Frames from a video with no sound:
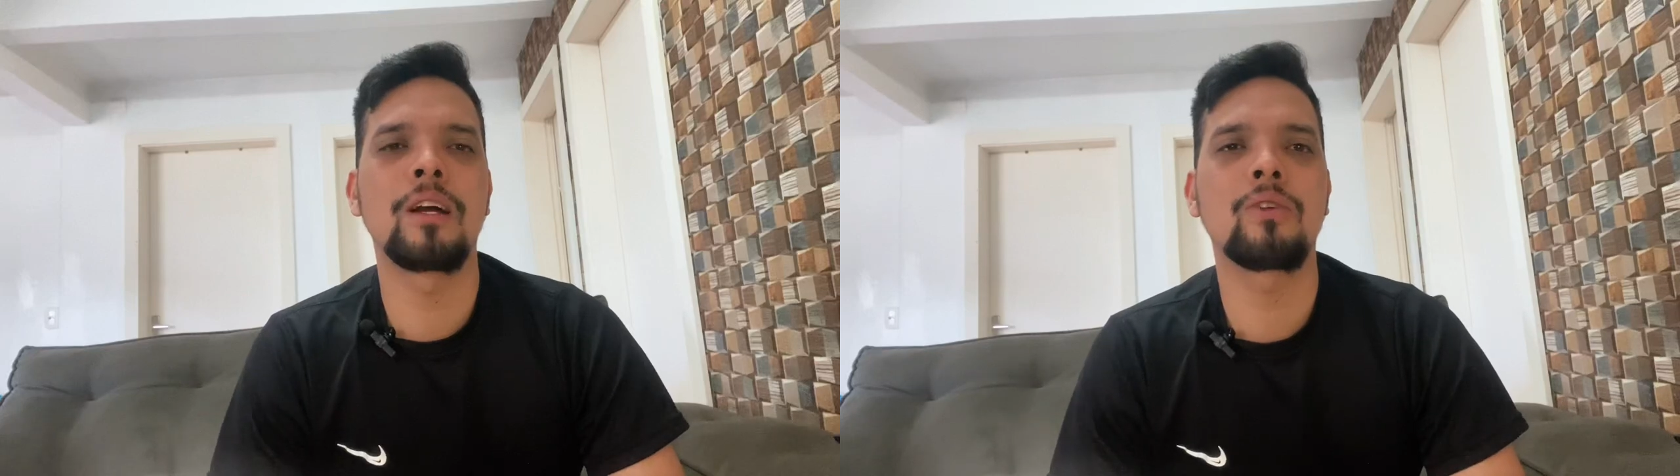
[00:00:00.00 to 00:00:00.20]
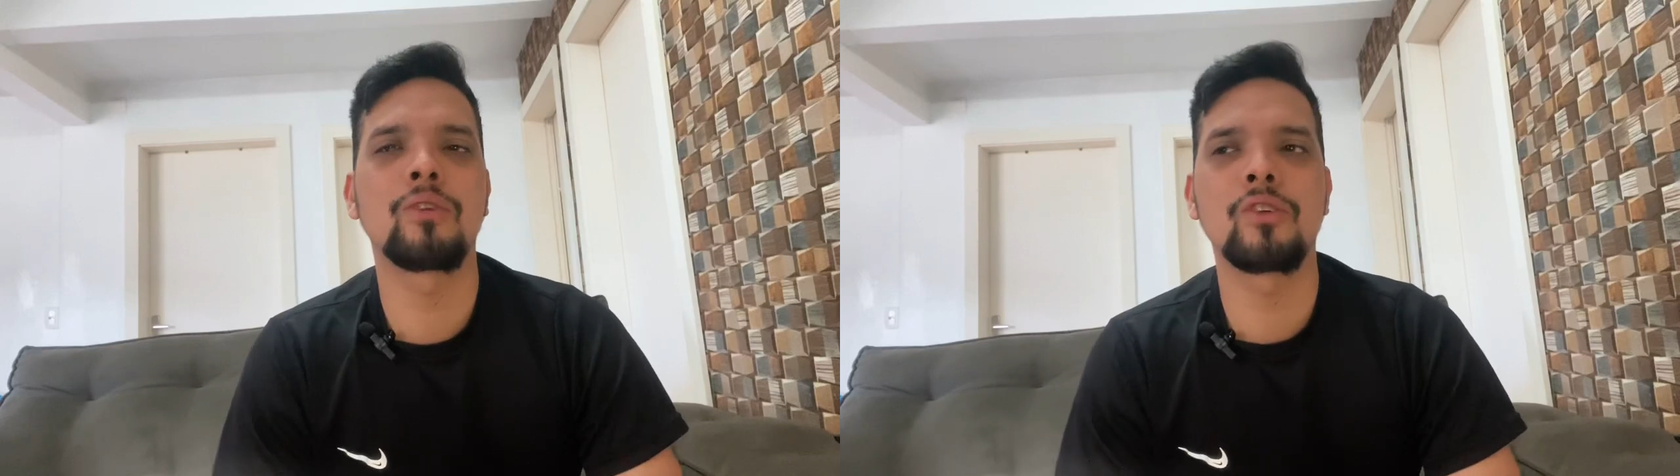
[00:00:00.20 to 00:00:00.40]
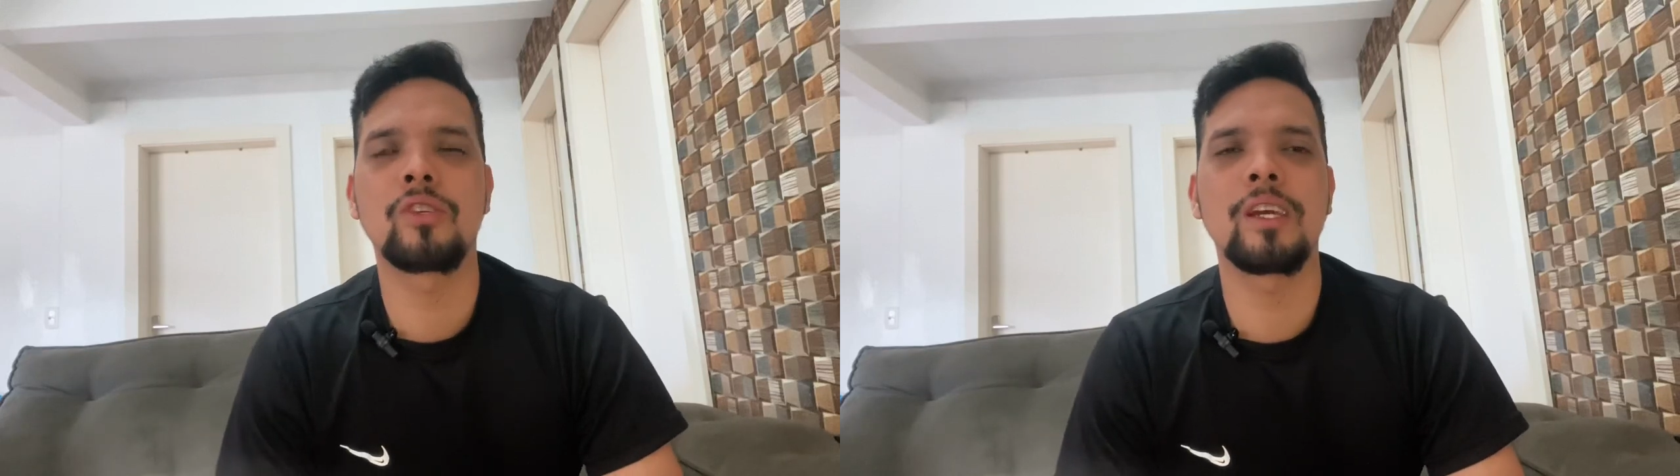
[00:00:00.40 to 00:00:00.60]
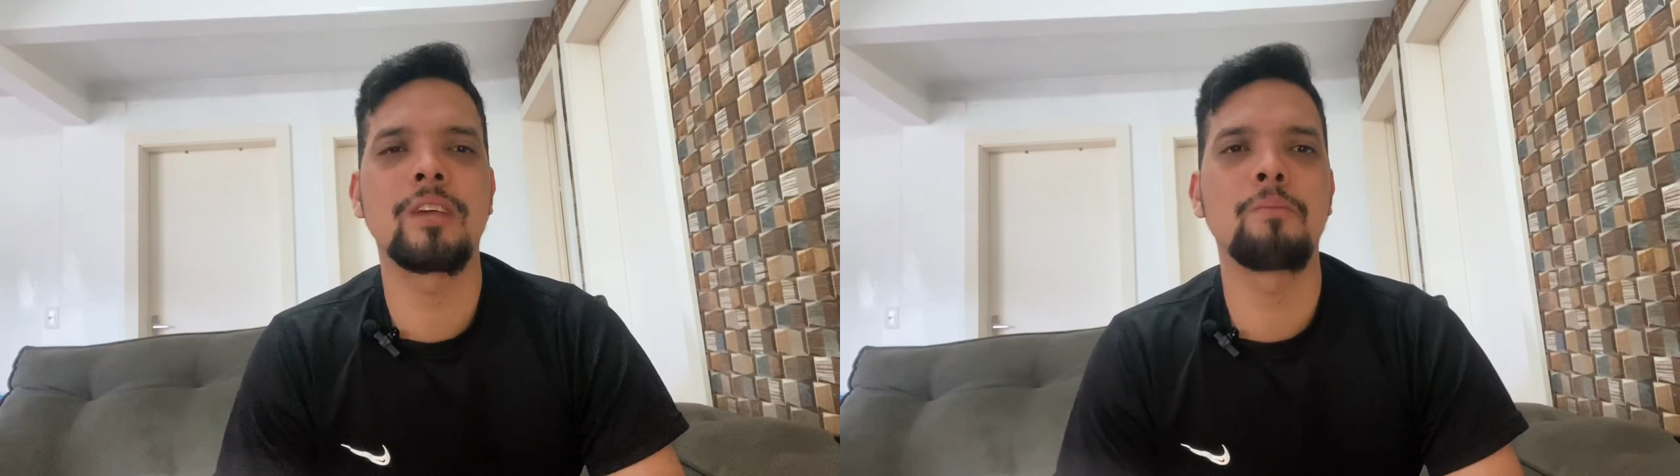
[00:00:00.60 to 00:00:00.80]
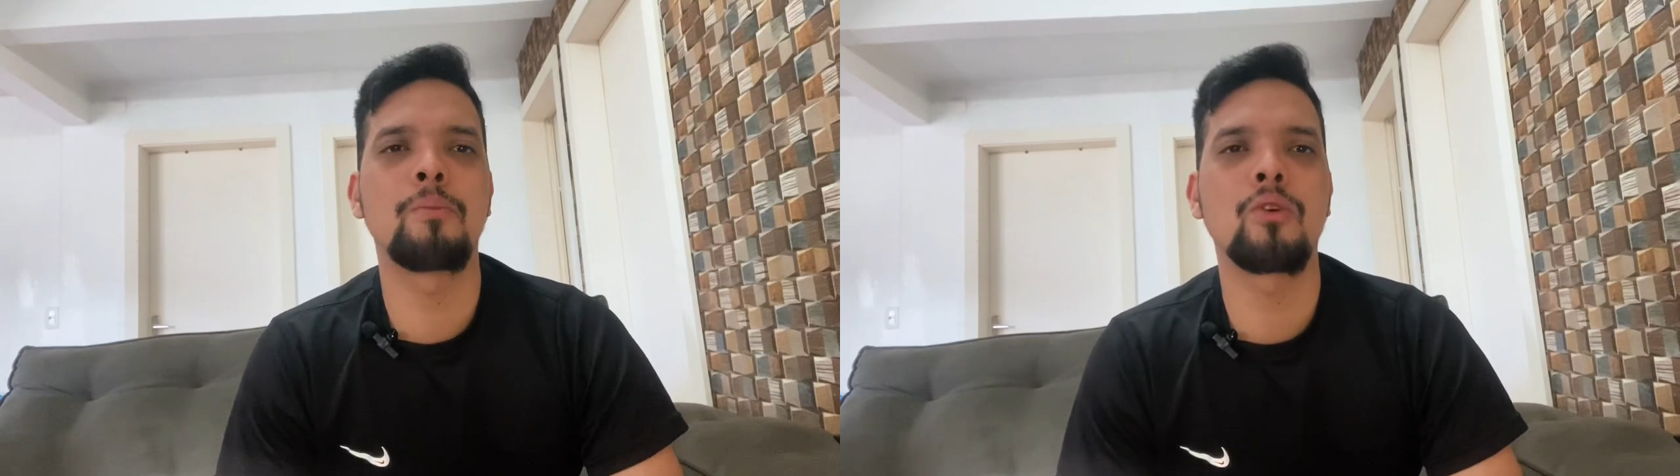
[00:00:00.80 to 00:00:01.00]
conocer
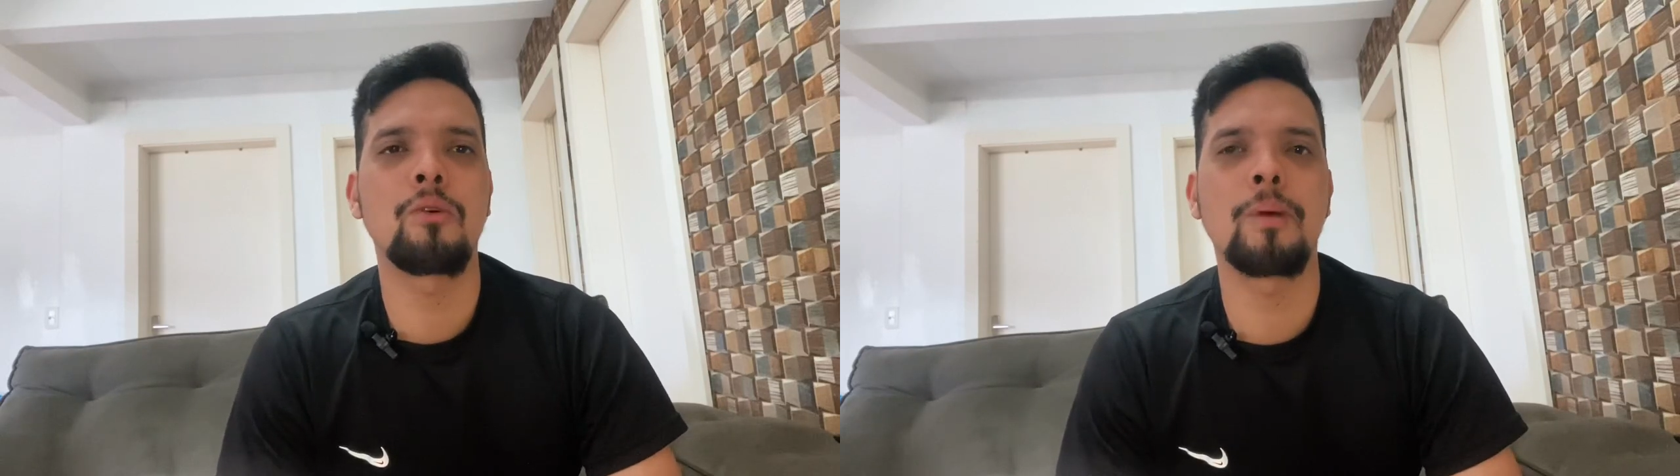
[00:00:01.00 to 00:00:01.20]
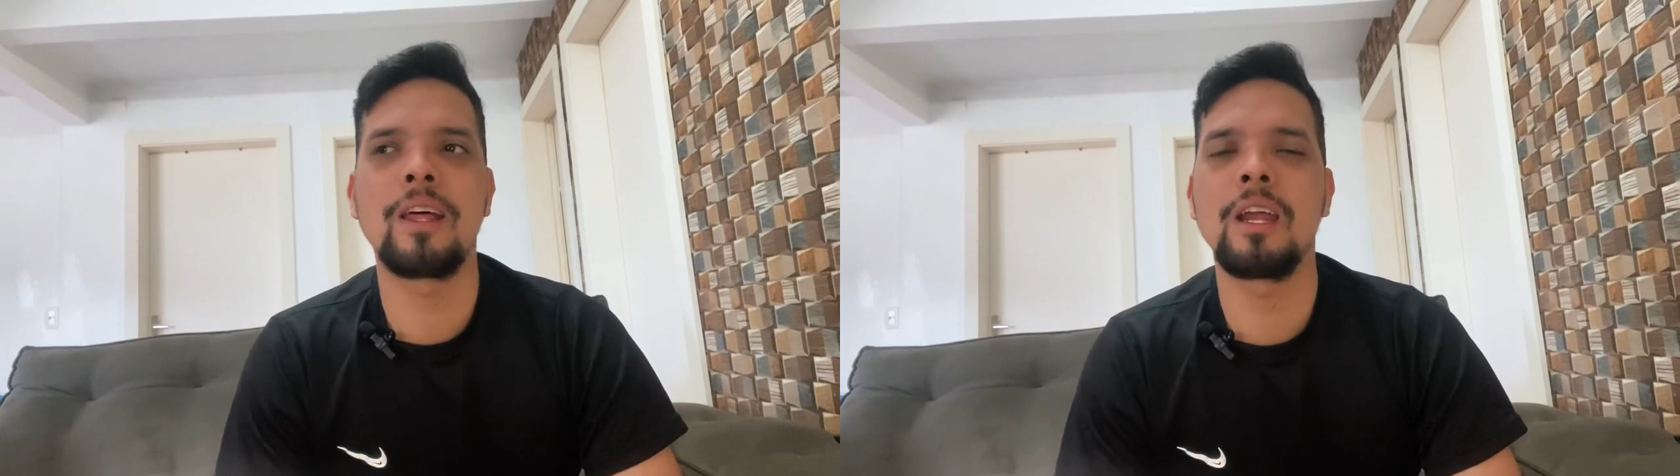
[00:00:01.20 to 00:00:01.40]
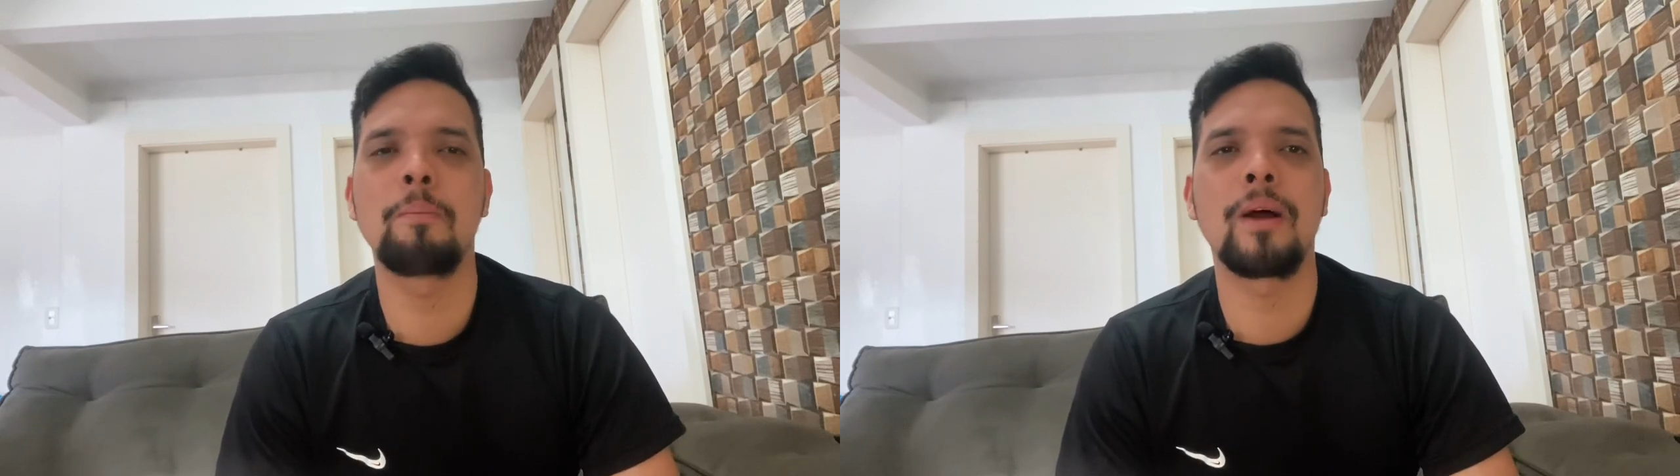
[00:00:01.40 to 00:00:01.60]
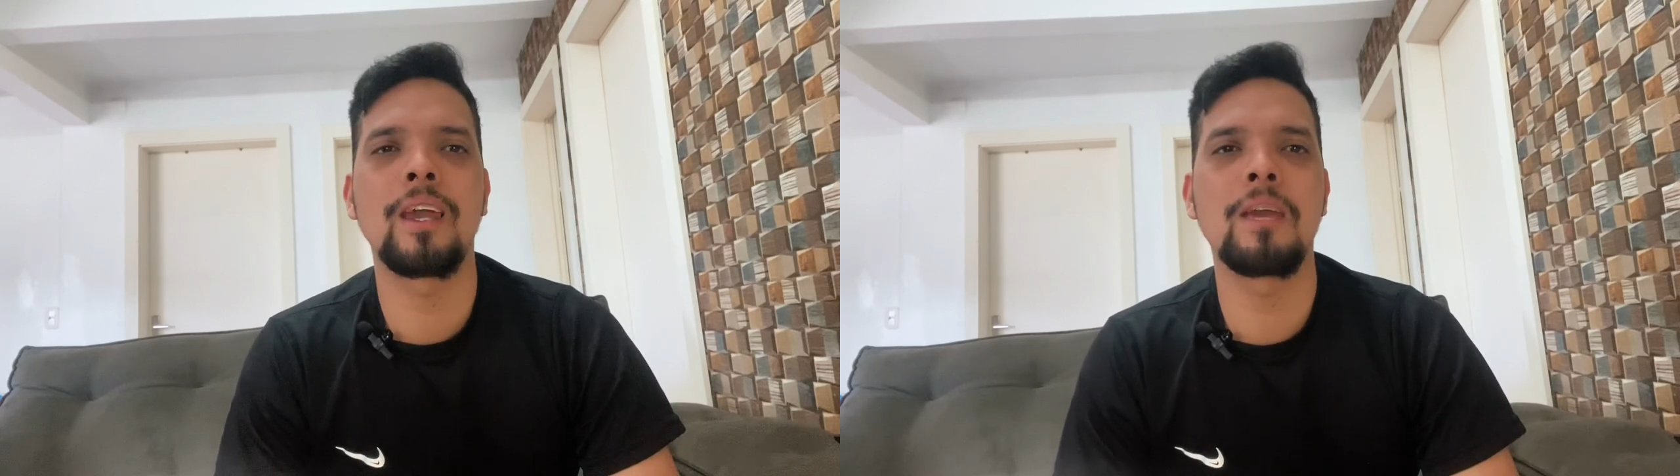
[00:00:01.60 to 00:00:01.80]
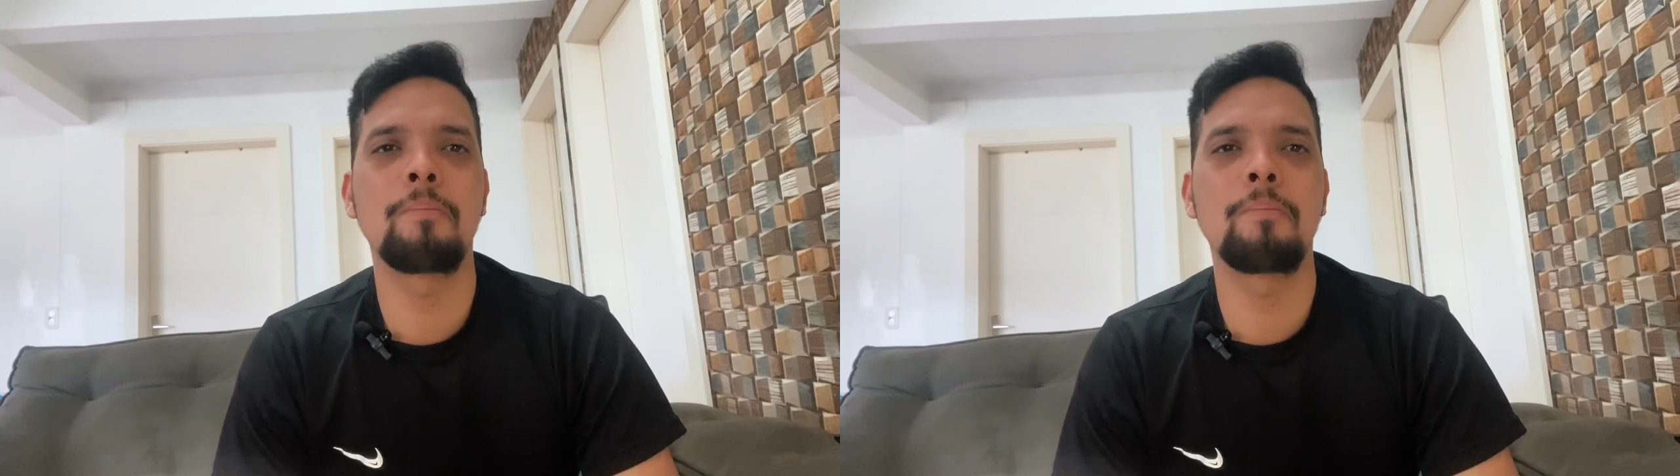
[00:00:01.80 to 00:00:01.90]
un poco más del país